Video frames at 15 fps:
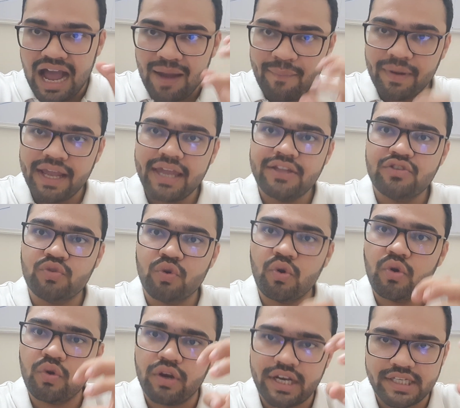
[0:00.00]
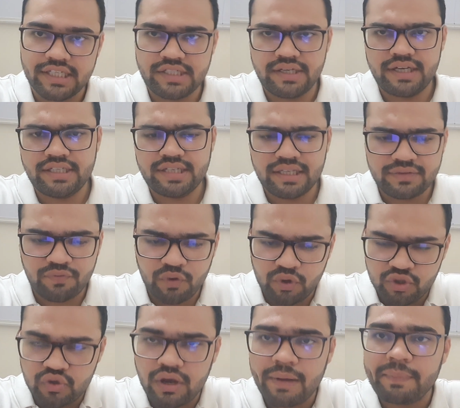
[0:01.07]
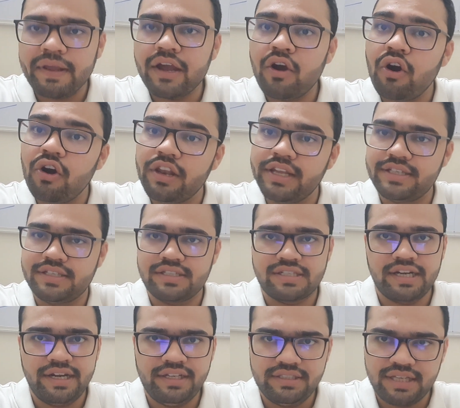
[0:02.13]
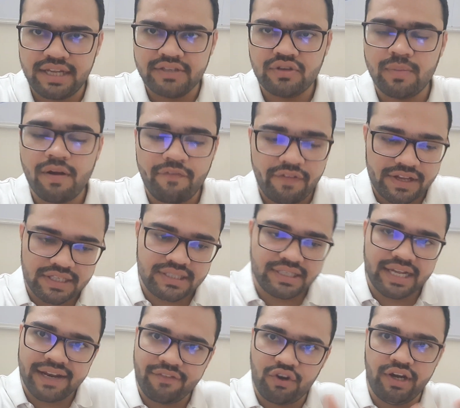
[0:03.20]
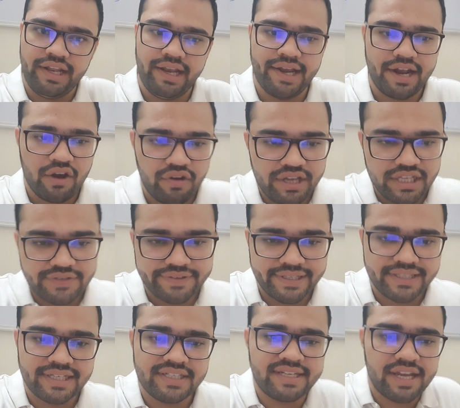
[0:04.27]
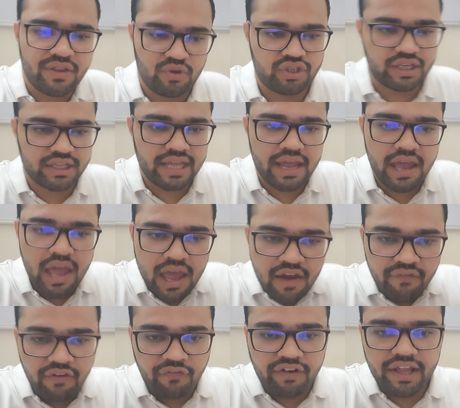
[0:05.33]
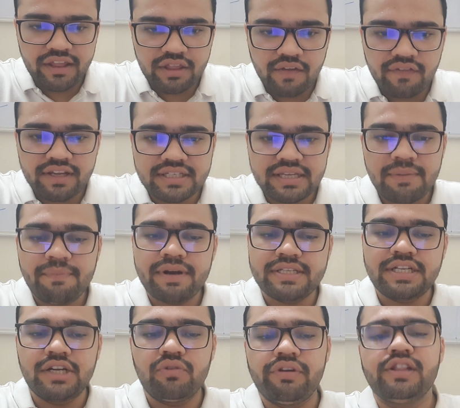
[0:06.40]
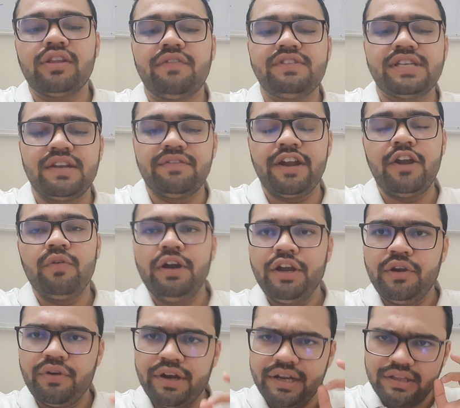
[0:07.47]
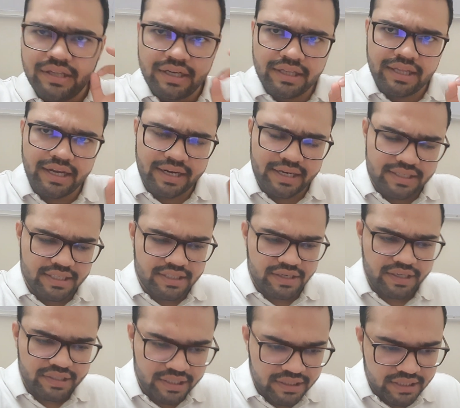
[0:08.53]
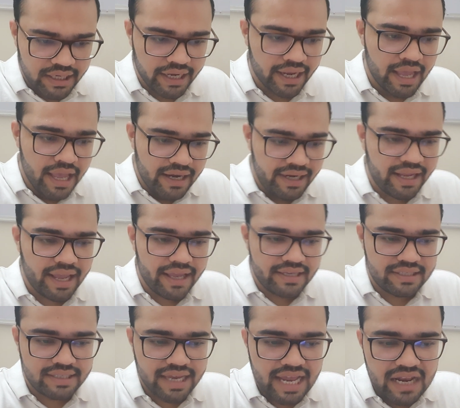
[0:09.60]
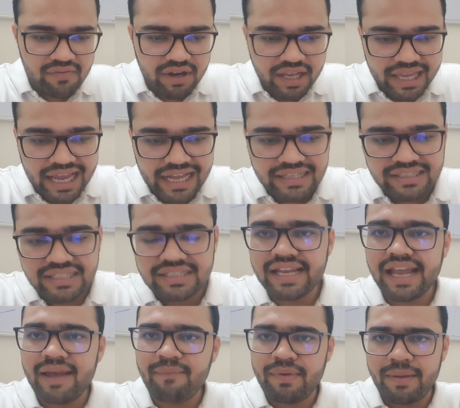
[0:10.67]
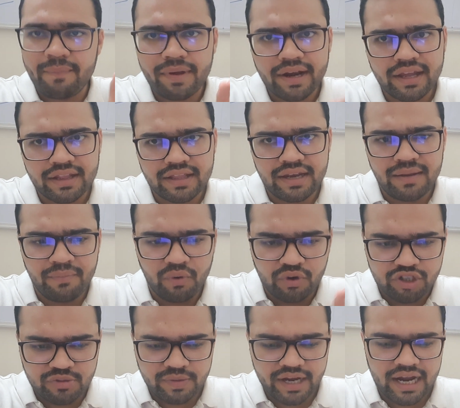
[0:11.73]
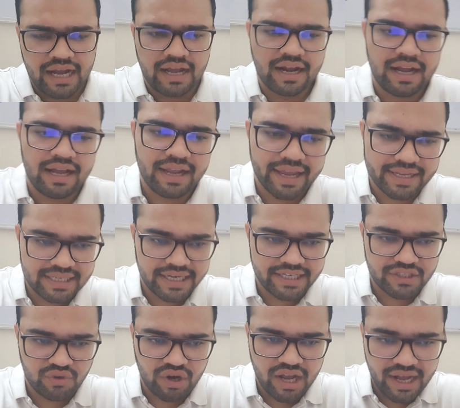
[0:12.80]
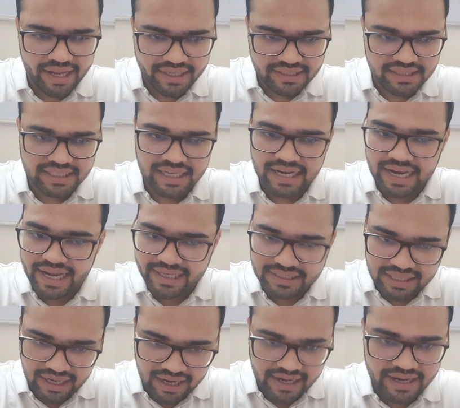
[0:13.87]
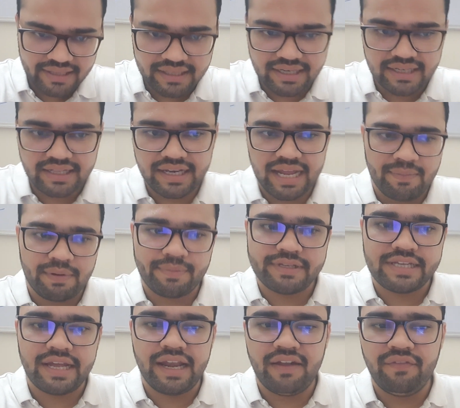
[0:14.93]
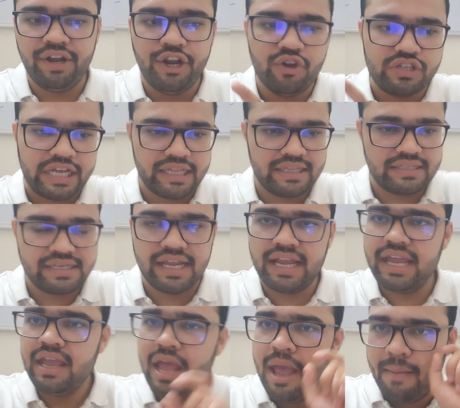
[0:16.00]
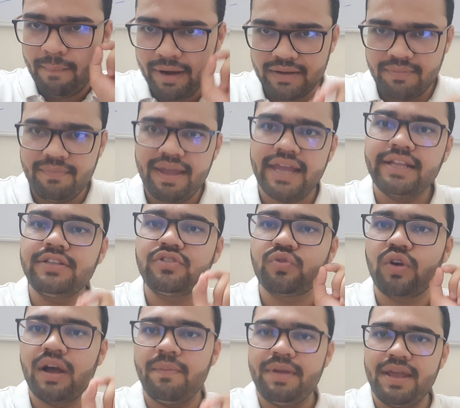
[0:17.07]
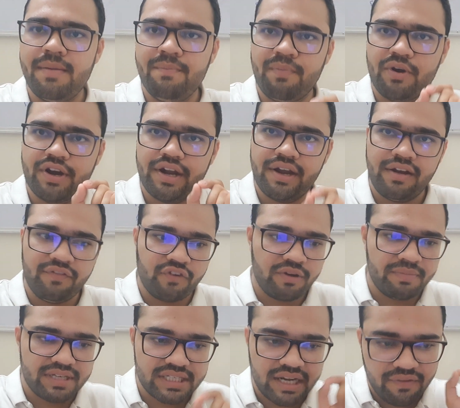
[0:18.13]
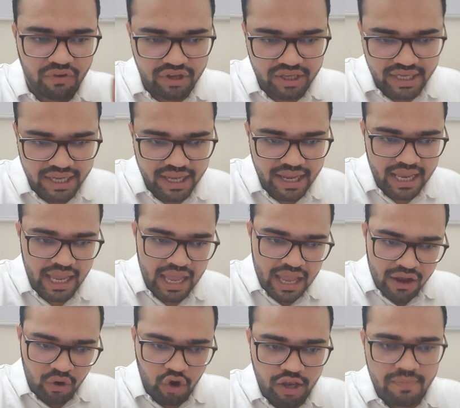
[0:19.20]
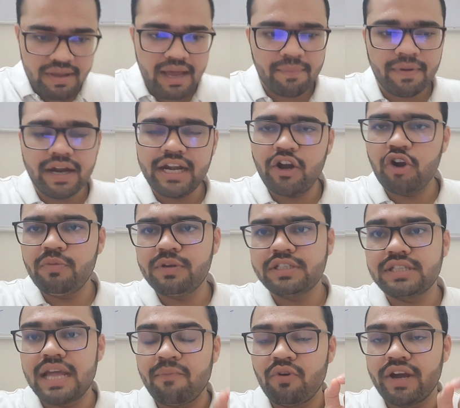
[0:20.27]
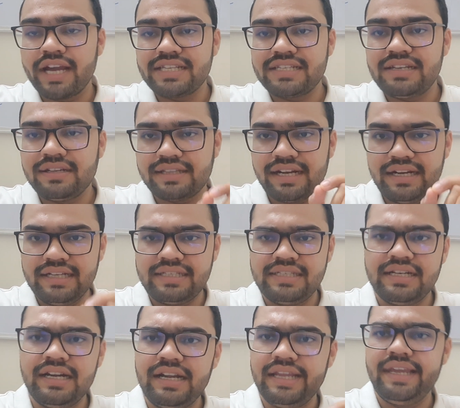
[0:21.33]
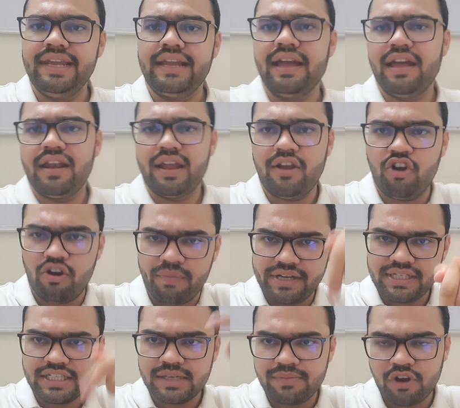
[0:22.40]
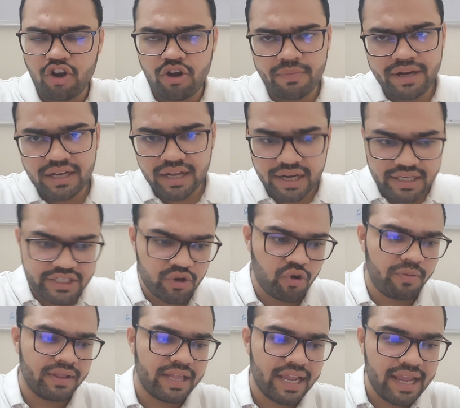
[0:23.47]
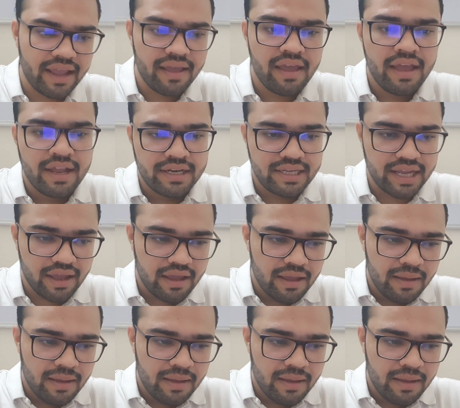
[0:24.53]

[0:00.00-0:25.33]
आपके जो रजिस्ट्रेशन वो जो आपकी कॉलेज स्टडीज है जो आपका फर्स्ट ईयर है वो डिले ना हो इस वजह से शायद हो सकता है फिफ्टींथ ऑफ डिसंबर से ट्वेल्थ ऑफ जनवरी ट्वेंटी तक रजिस्ट्रेशन है ठीक है इसके अलावा क्या चीज़ें हैं पेपर कितने मोड्स में कहाँ कहाँ कैसे कैसे होगा हर चीज़ एनालाइज कर रहे हैं धीरे धीरे आपके पास हर एक वीडियोज आती जाएगी बट मेन जो अभी इंपॉर्टेंट इंफॉर्मेशन है वो यही है कोई कोई भी आपका डाउट बचता है आपको कैसा लगता है डिसीजन ठीक है या नहीं कॉमेंट सेक्शन में कॉमेंट करके जरूर बताइए ठीक है